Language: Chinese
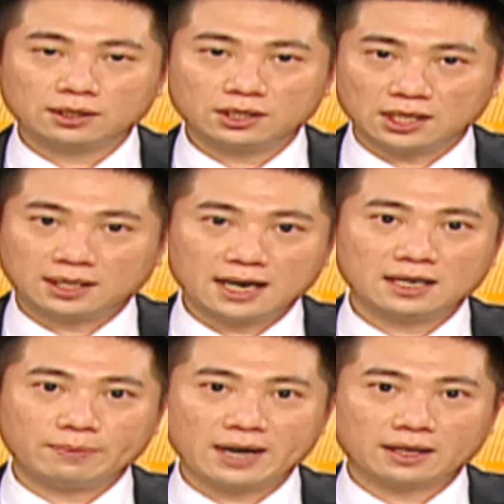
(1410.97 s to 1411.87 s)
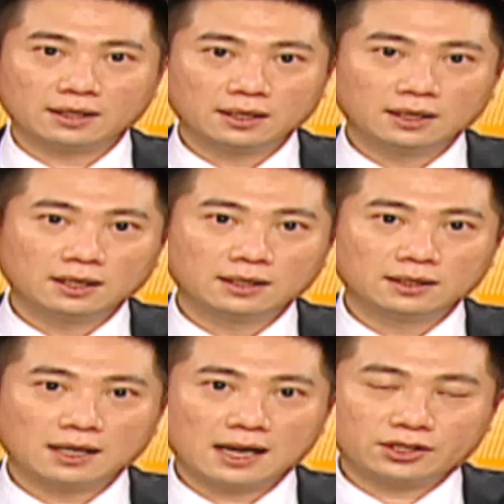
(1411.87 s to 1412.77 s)
几天里面，
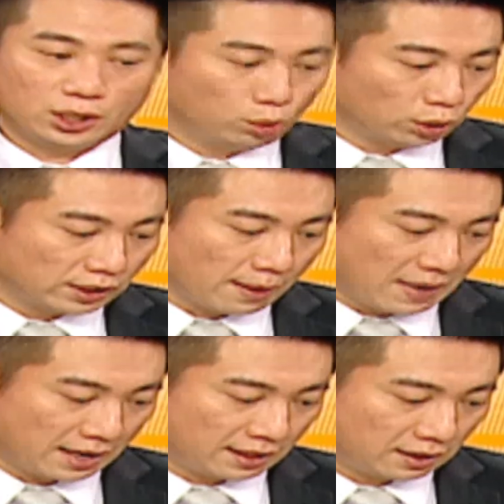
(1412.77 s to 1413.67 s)
他几乎都在买，